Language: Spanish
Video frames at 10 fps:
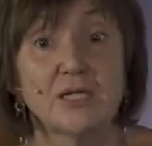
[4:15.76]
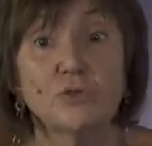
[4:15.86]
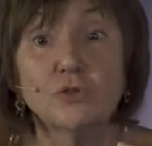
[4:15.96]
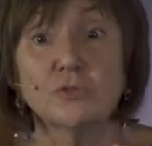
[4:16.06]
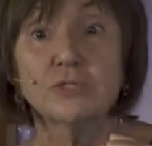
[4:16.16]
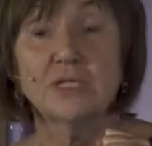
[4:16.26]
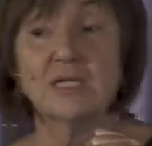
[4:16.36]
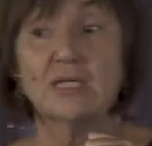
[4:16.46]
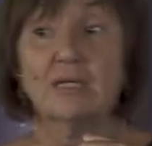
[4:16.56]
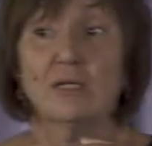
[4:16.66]

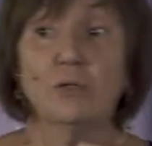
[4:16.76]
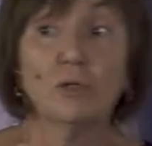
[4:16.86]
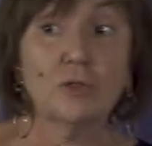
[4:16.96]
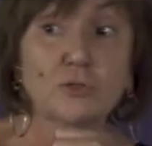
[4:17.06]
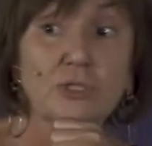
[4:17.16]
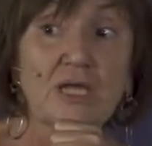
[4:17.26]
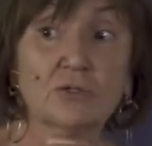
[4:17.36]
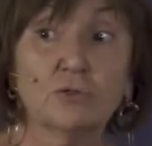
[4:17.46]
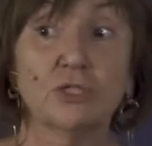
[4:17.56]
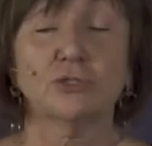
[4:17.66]
donde los
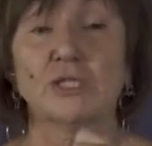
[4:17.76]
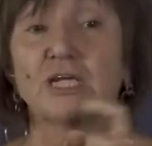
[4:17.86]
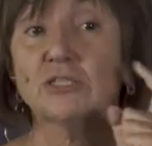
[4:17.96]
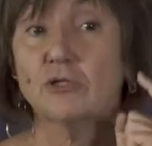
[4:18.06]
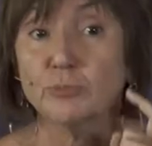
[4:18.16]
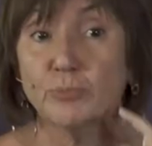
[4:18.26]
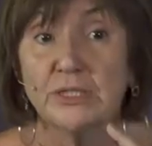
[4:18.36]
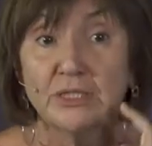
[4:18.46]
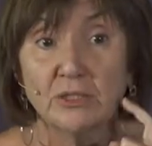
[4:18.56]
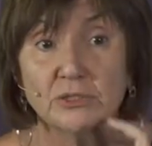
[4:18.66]
actores sociales y los
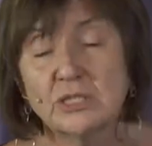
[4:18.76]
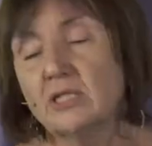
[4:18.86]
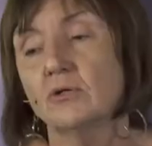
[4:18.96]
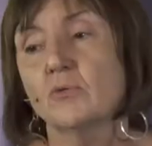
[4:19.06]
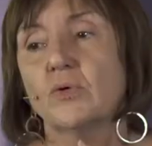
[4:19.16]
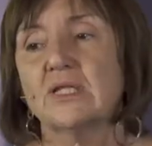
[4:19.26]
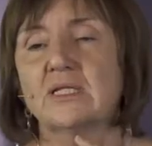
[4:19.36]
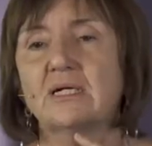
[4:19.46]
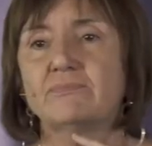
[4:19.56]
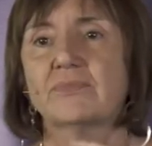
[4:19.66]
políticos se dieron
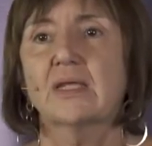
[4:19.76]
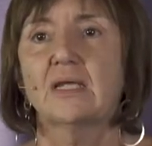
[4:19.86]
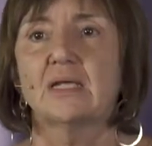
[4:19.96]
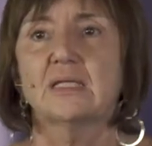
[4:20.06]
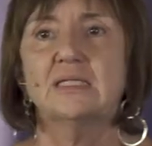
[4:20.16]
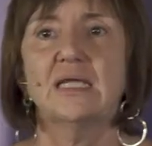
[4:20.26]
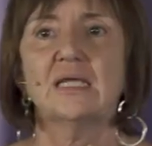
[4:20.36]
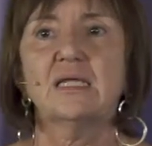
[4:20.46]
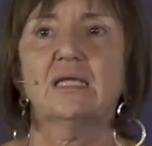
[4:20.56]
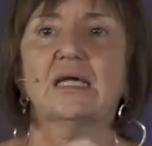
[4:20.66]
cuenta
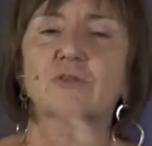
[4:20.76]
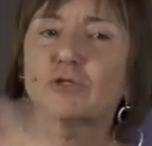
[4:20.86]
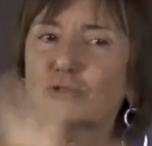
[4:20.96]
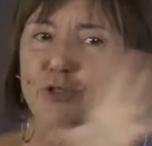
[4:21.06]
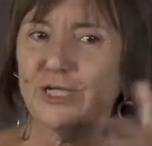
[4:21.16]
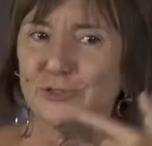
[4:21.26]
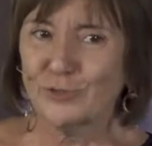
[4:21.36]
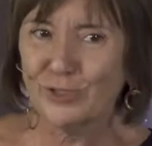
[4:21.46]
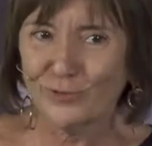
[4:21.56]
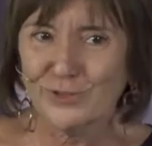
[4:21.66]
de actores sociales,
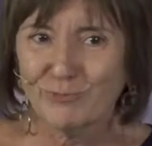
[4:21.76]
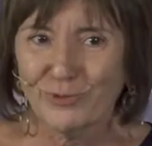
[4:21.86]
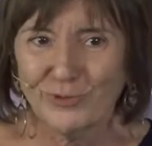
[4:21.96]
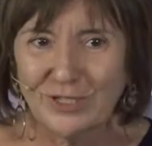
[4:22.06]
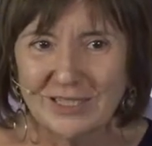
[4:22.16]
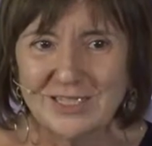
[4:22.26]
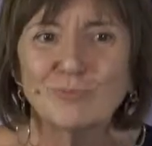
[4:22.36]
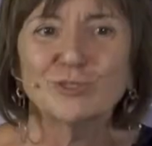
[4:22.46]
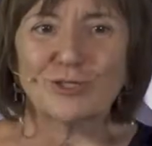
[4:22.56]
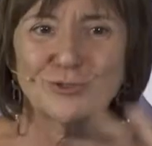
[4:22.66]
no en el concepto que hoy
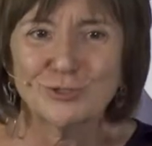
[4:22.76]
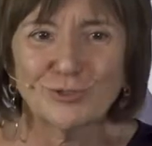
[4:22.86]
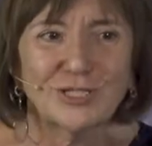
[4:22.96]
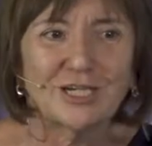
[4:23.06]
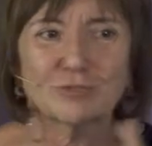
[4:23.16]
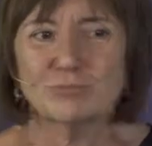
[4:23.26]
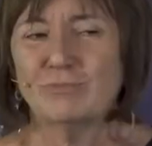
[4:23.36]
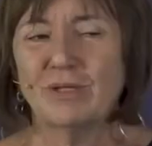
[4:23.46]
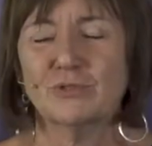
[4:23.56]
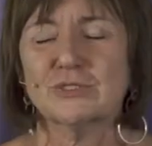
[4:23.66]
entendemos, actores sociales,
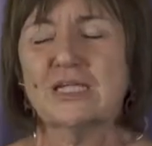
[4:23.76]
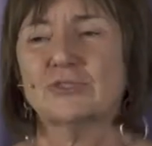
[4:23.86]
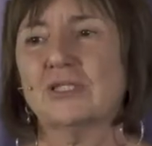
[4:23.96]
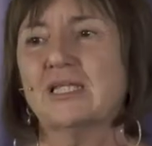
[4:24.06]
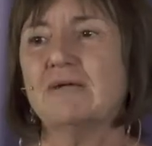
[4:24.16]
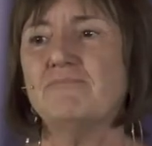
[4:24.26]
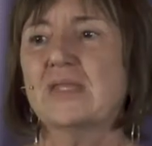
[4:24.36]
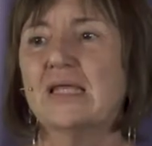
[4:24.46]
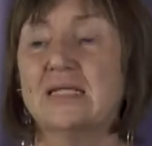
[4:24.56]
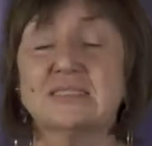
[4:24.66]
miembros de la sociedad,
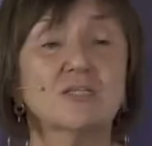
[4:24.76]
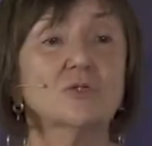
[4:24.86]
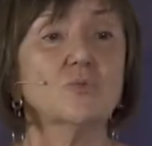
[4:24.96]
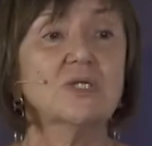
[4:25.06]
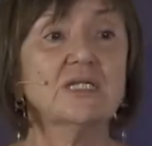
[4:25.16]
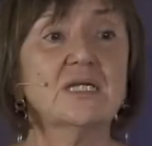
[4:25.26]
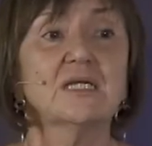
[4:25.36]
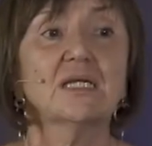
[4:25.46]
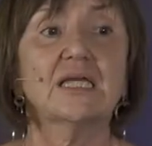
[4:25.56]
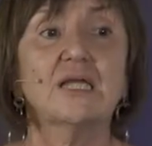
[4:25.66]
se dieron cuenta
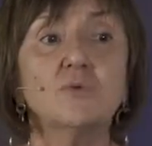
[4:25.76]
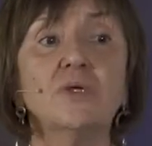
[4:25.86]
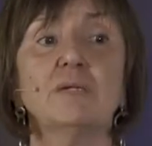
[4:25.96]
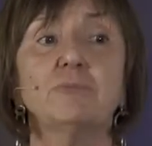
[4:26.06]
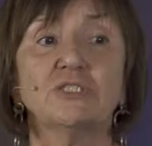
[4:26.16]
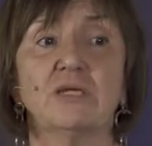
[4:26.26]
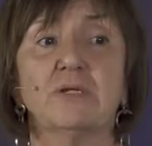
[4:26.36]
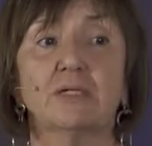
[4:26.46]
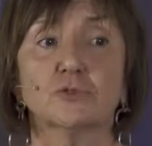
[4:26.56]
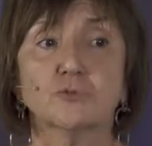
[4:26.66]
que no era
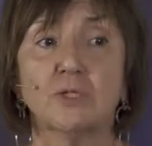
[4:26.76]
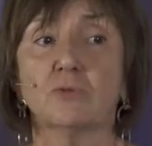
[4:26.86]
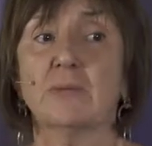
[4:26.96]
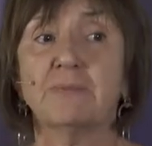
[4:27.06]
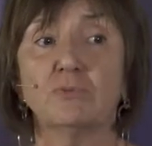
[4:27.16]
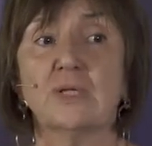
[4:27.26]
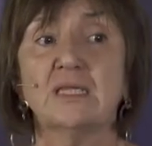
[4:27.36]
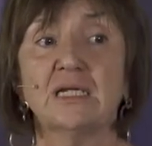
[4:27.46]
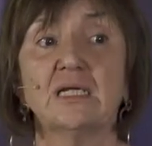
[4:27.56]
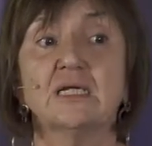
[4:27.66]
posible construir una paz
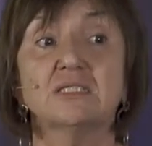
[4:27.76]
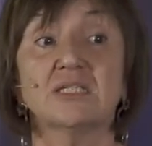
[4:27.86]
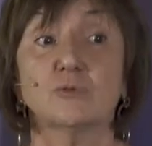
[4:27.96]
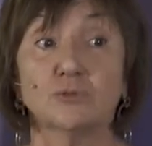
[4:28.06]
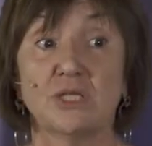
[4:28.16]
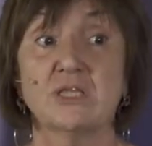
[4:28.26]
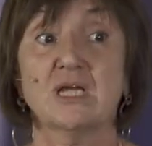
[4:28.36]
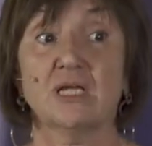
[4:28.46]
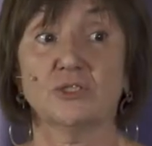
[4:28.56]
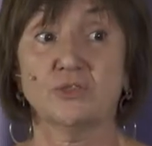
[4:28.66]
duradera sin
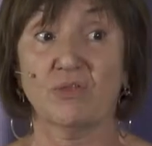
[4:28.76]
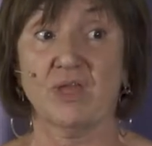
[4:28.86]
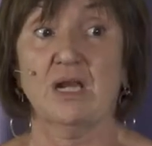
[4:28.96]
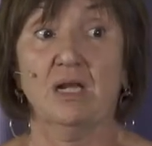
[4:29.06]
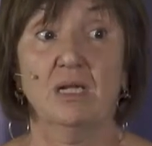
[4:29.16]
justicia social.